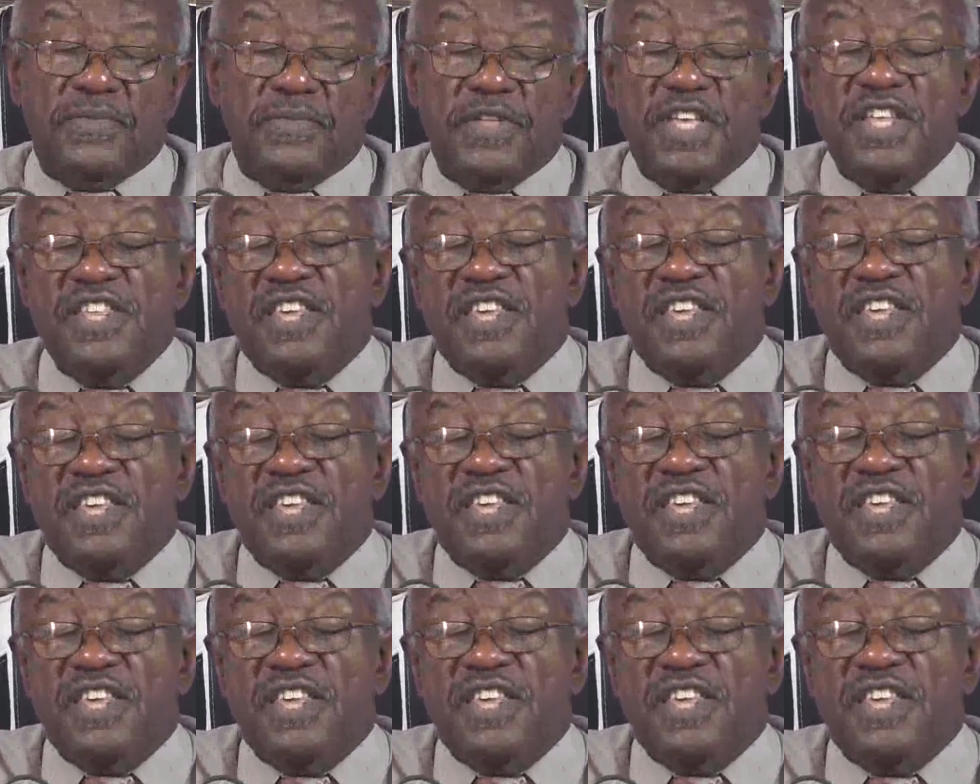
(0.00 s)
Ils avaient
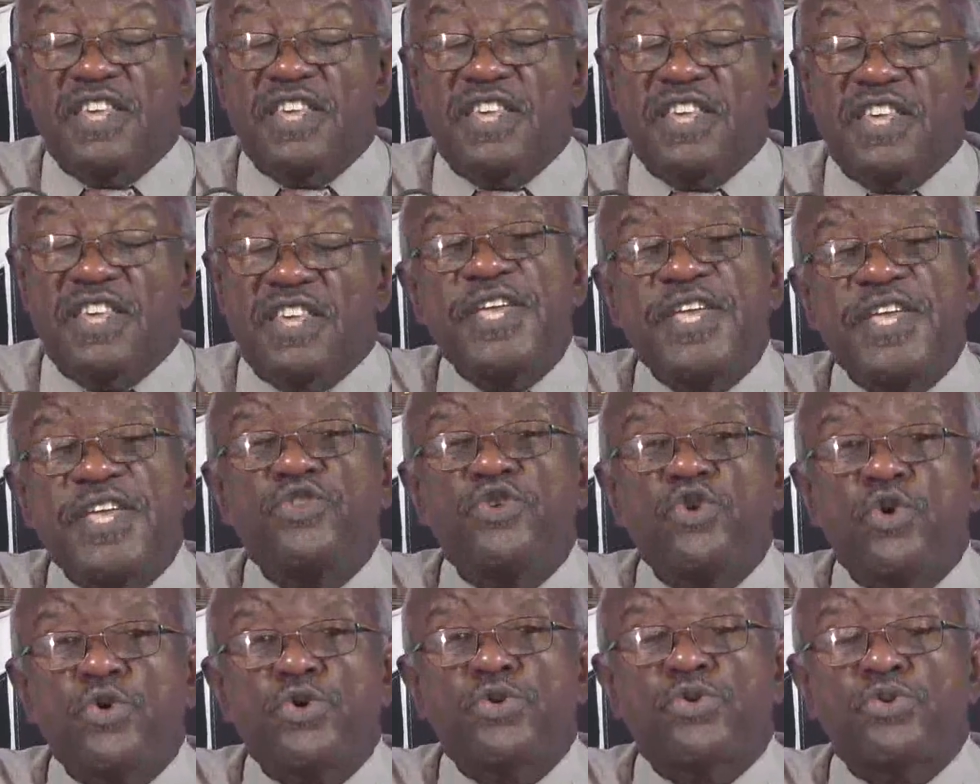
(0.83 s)
donc
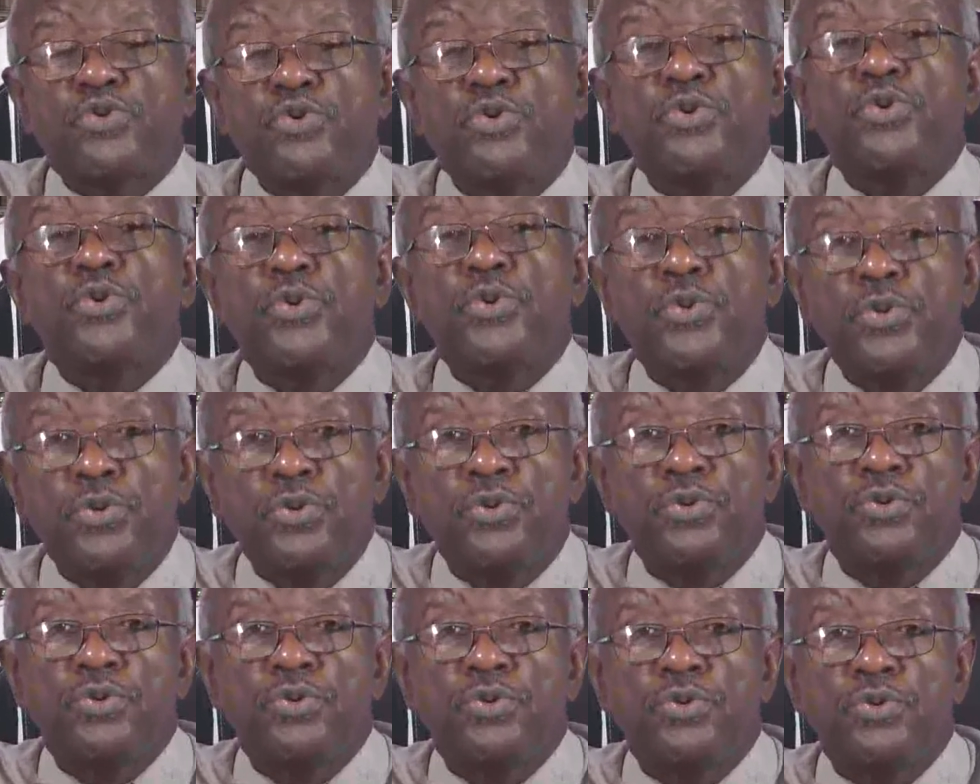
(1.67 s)
pignon sur rue
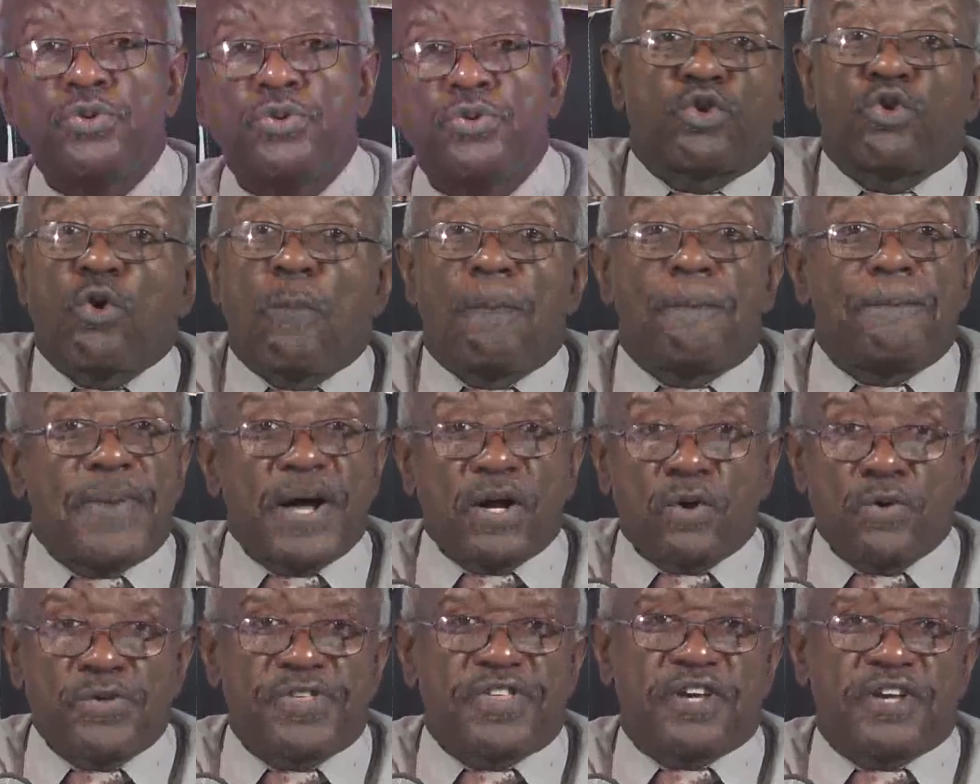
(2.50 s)
et ne sont pas
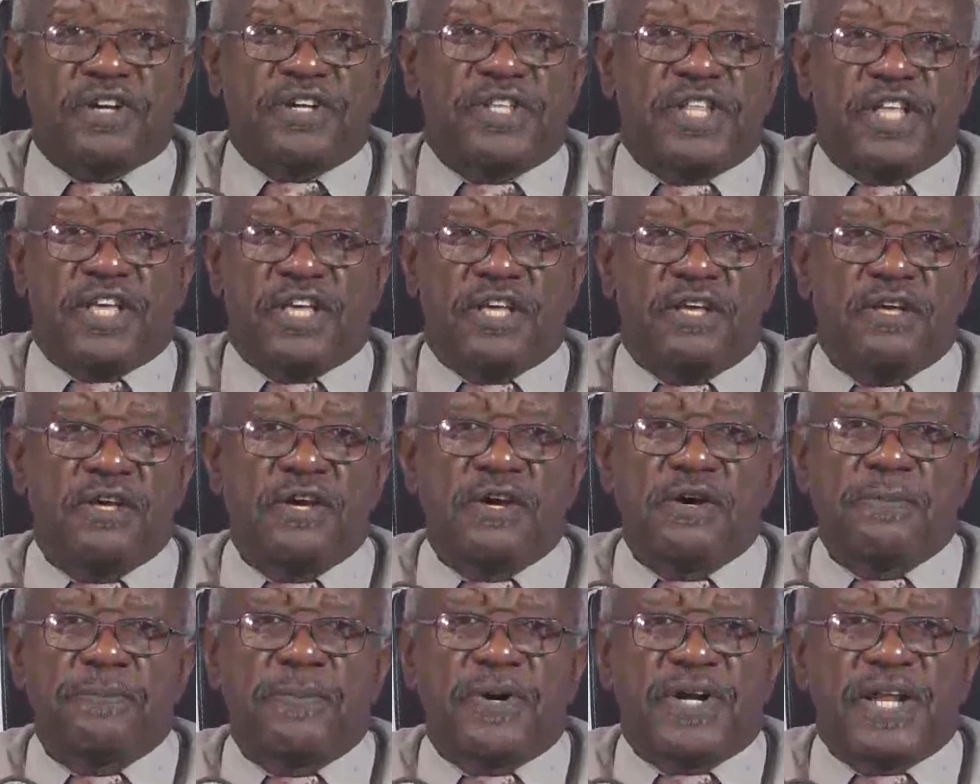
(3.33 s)
concernés
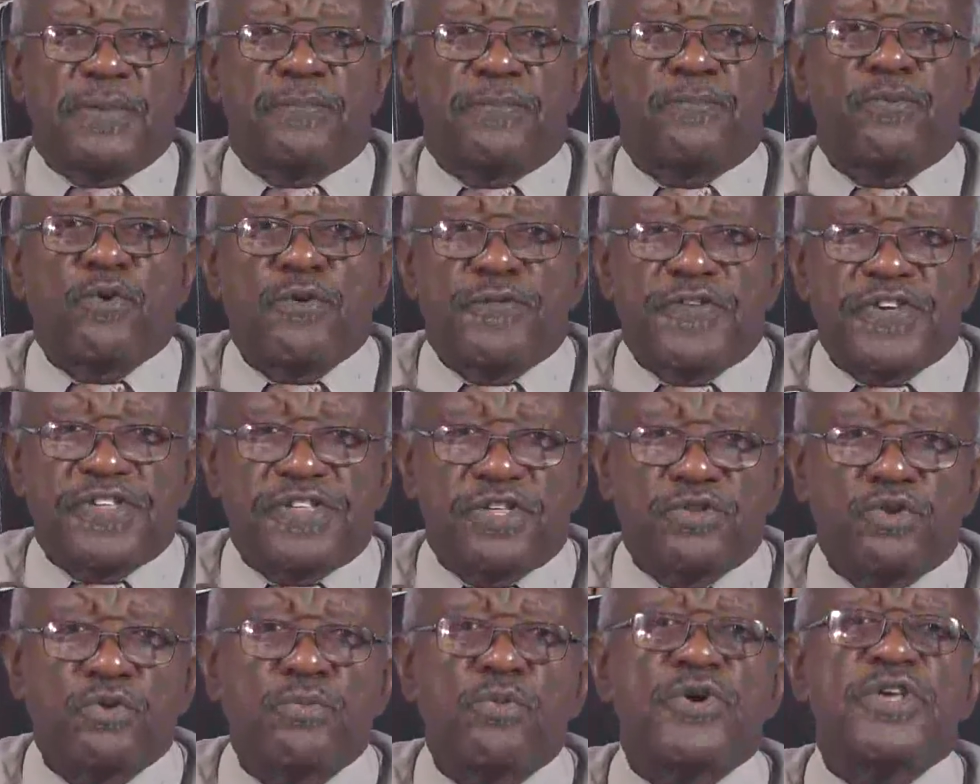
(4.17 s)
par les
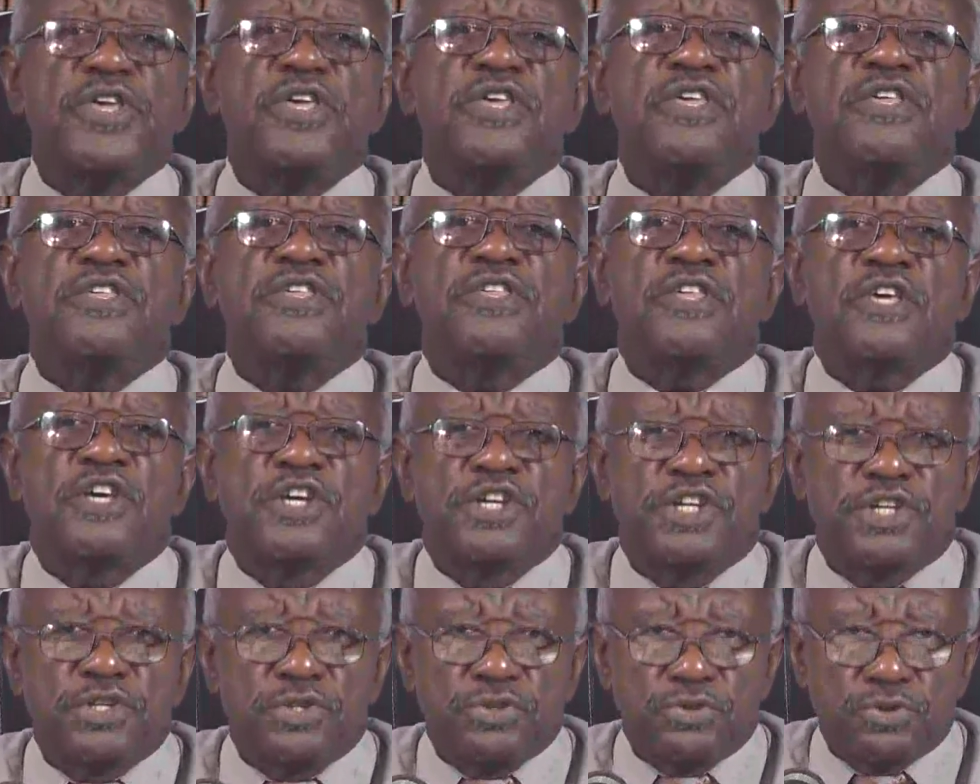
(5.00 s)
prophéties de Moïse,
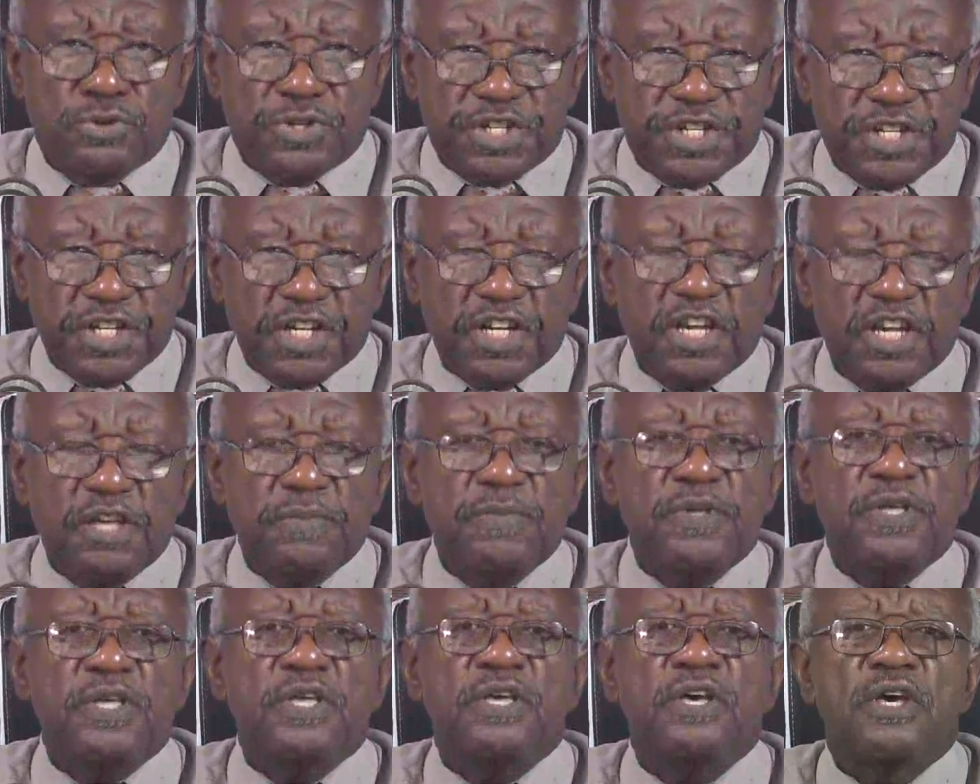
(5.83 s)
de
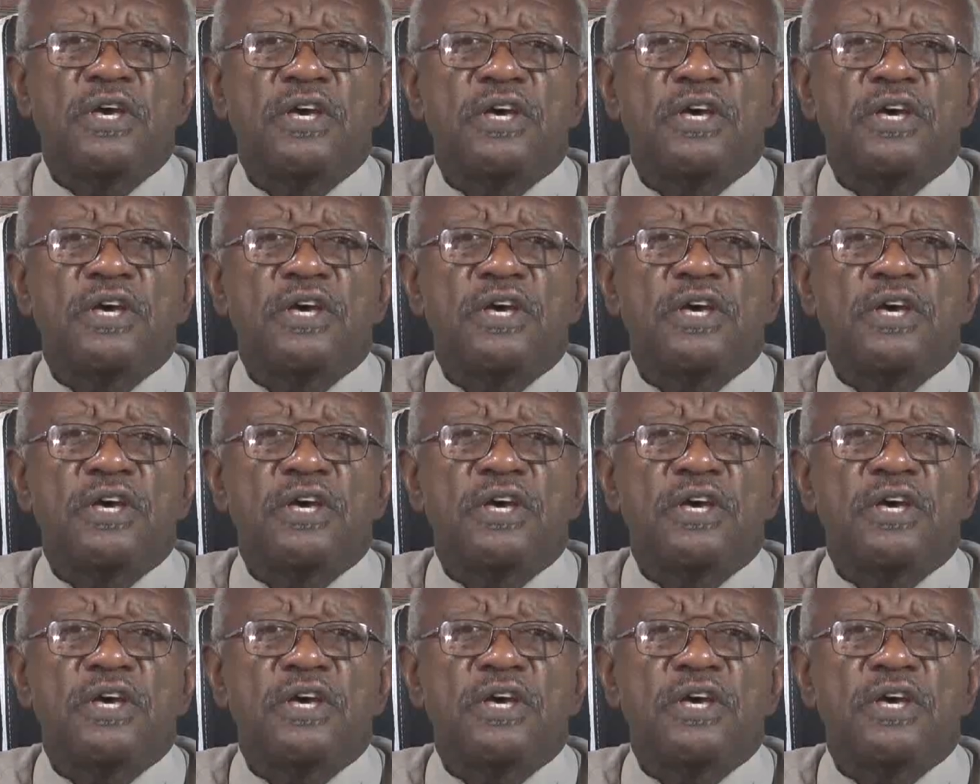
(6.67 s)
Jérémie,